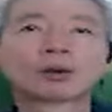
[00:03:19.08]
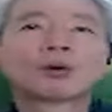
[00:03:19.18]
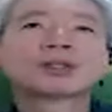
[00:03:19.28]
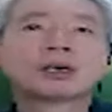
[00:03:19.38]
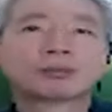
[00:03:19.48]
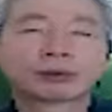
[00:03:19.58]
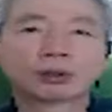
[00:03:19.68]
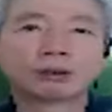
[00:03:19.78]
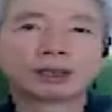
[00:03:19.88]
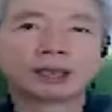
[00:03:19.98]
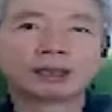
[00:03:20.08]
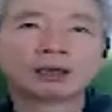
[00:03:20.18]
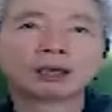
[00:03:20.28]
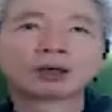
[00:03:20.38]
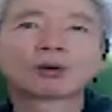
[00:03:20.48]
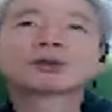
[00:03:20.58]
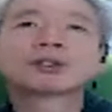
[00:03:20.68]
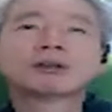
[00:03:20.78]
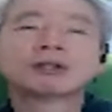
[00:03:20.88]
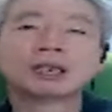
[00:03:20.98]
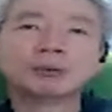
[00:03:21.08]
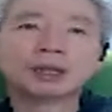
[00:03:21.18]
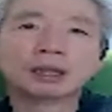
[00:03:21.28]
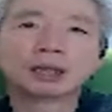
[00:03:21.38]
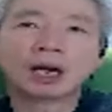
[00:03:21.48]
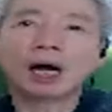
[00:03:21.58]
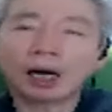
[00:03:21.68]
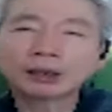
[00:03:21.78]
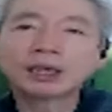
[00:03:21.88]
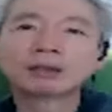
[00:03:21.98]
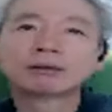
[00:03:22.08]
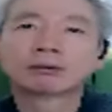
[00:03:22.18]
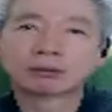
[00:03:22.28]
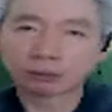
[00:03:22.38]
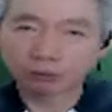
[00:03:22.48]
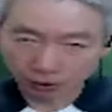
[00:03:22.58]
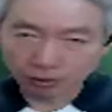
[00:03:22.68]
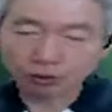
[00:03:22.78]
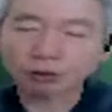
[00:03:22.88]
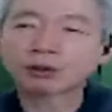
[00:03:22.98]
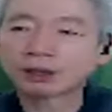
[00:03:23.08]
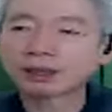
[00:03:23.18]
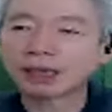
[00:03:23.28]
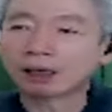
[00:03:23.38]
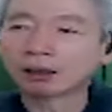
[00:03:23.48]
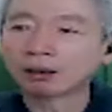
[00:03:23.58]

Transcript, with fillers: 코치를 붙였는데 코치 선생님이 아, 얘는 적성 있다.